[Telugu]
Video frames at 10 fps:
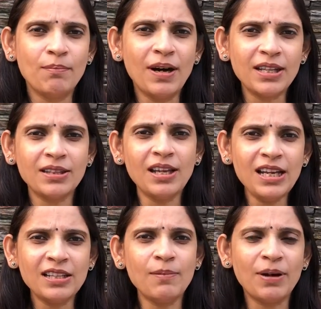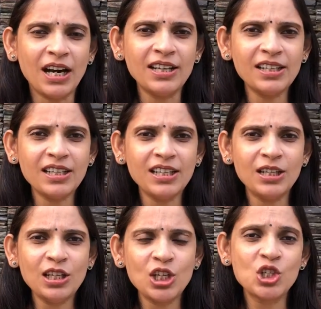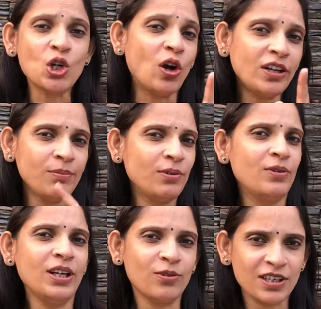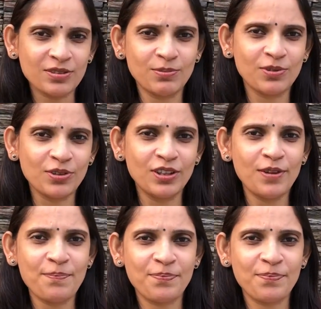భర్త లేదా భార్యకి షార్ట్ టెంపర్ ఉండే అవకాశం ఉంటుంది